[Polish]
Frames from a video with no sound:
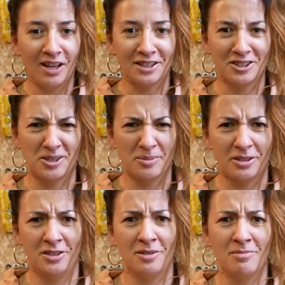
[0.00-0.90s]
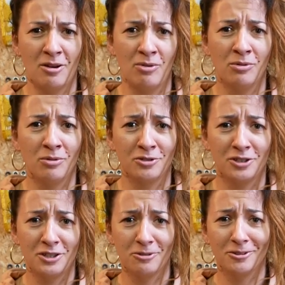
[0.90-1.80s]
a Także zobaczycie małe,
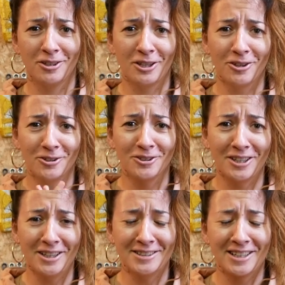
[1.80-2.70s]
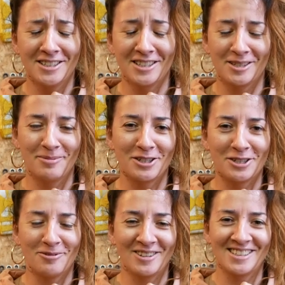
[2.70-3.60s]
urocze i słodkie kotki. Także
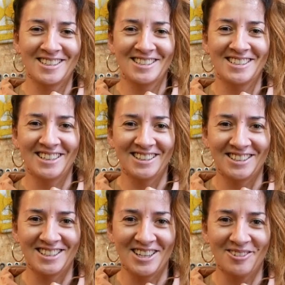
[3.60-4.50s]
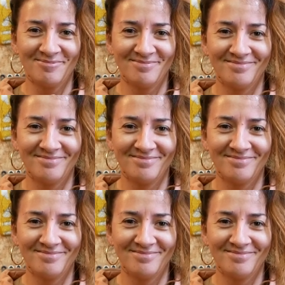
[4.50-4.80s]
zapraszam Was serdecznie.